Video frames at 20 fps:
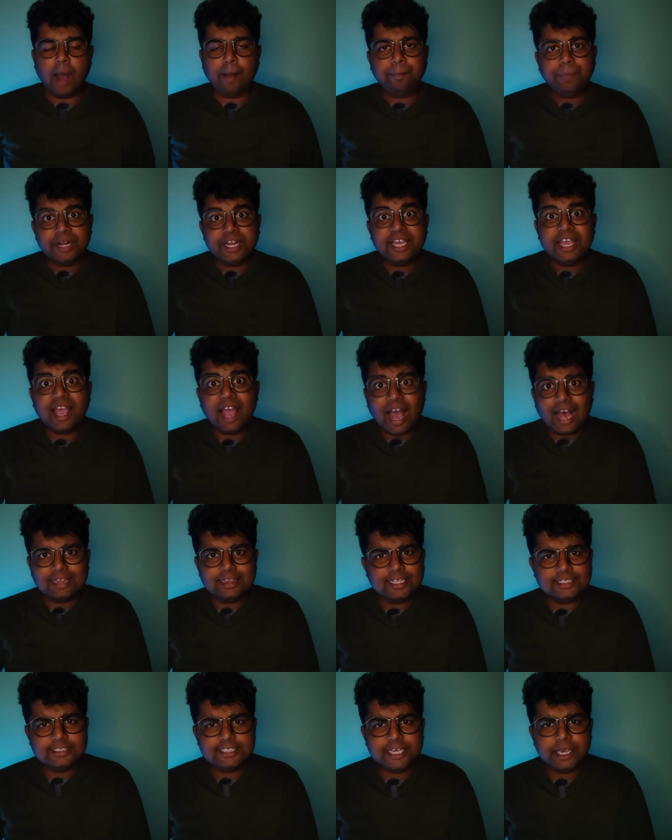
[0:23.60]
அப்படியே
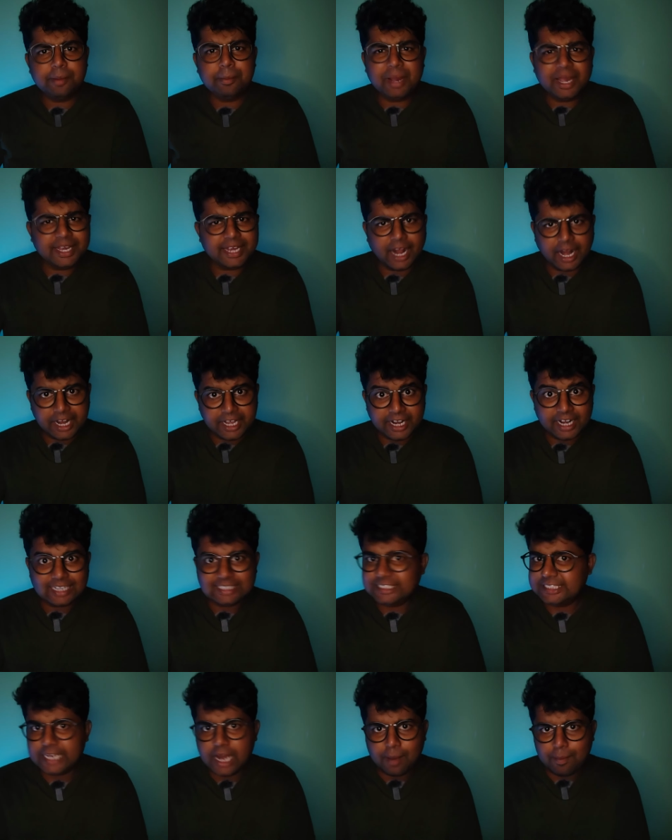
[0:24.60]
அதிசயமா இடம்
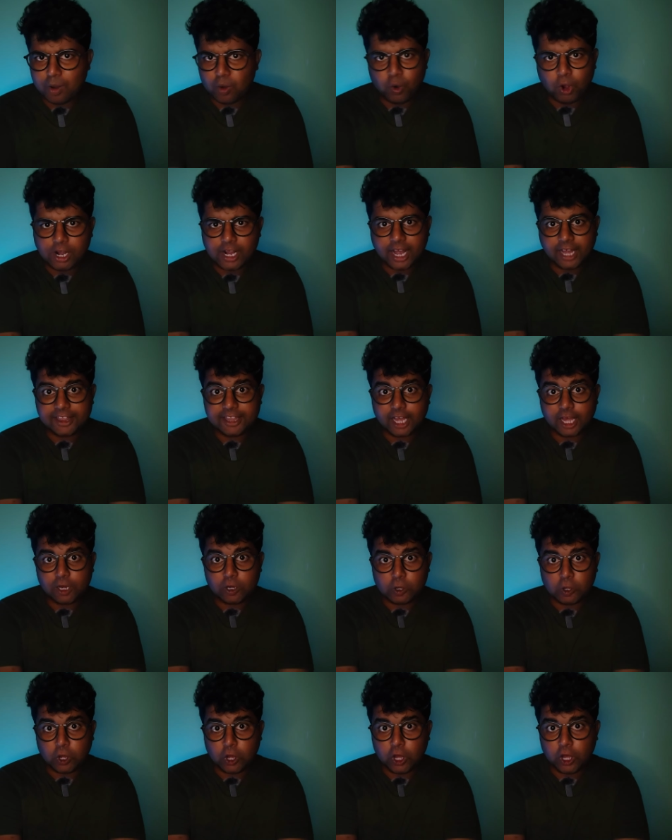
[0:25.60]
கிடைச்சி நாம
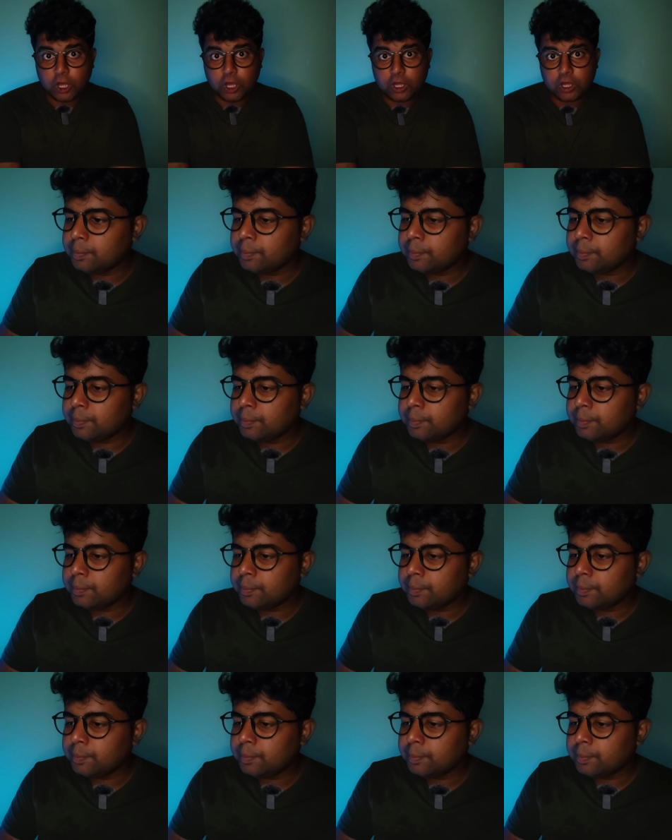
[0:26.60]
உக்காந்தாலும்